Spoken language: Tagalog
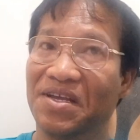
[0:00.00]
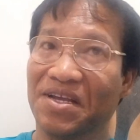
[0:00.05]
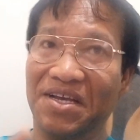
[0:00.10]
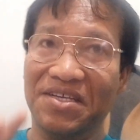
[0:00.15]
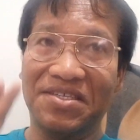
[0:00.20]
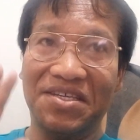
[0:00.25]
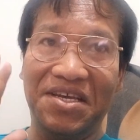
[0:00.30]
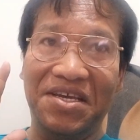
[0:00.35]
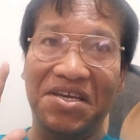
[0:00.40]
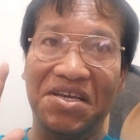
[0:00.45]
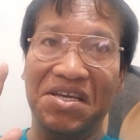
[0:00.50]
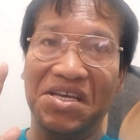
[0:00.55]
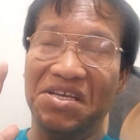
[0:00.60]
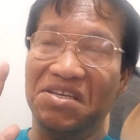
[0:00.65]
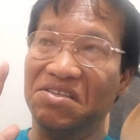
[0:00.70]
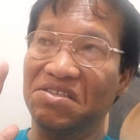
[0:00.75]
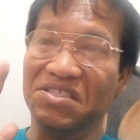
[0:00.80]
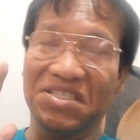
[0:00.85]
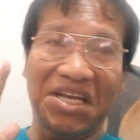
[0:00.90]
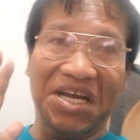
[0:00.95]
Kasi
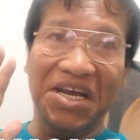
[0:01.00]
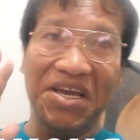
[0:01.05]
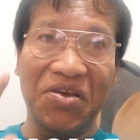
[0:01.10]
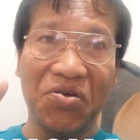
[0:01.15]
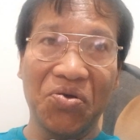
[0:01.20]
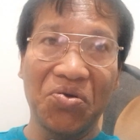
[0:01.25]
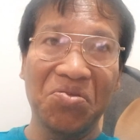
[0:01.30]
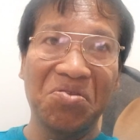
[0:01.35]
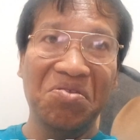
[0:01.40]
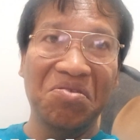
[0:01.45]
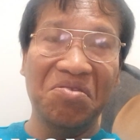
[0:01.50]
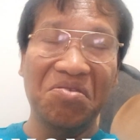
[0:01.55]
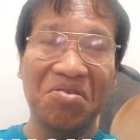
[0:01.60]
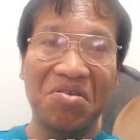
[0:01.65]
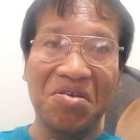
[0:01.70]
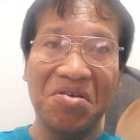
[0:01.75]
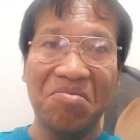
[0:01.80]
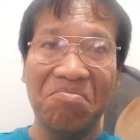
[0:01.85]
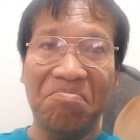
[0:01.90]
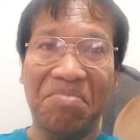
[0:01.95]
sa ngayon,
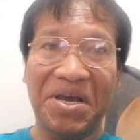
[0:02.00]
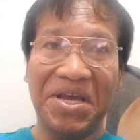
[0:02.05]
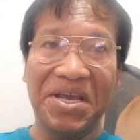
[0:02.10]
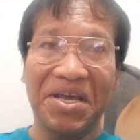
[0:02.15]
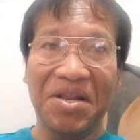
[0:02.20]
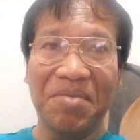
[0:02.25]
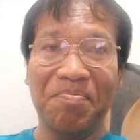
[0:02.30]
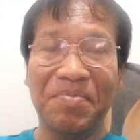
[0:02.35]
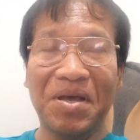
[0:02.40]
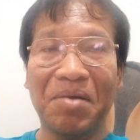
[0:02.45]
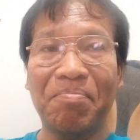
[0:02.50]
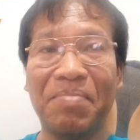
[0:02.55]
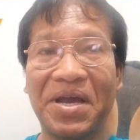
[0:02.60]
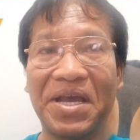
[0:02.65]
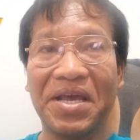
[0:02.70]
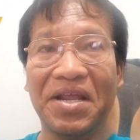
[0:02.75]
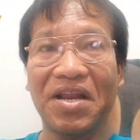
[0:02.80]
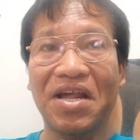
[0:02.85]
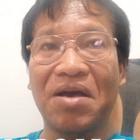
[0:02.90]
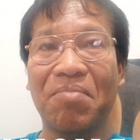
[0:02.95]
pahirap ng
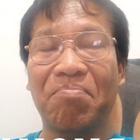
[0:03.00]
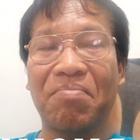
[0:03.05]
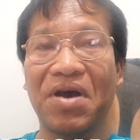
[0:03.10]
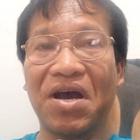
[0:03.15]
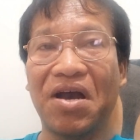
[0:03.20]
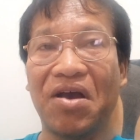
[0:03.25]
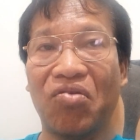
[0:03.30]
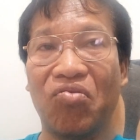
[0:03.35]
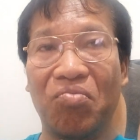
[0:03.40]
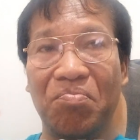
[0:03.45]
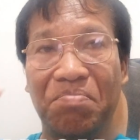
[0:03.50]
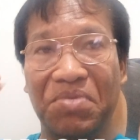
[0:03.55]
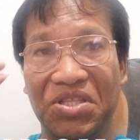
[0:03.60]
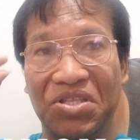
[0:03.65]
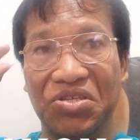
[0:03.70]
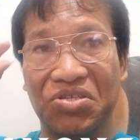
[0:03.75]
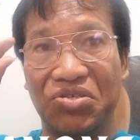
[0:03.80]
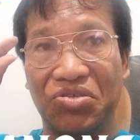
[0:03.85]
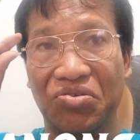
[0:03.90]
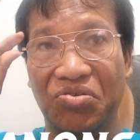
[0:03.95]
pahirap ang
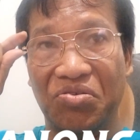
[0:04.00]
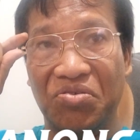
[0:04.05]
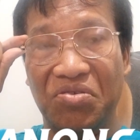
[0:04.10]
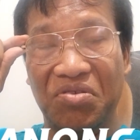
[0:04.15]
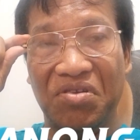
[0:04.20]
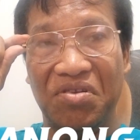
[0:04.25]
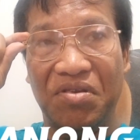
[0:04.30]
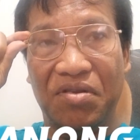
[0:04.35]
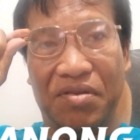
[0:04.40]
kompetisyon.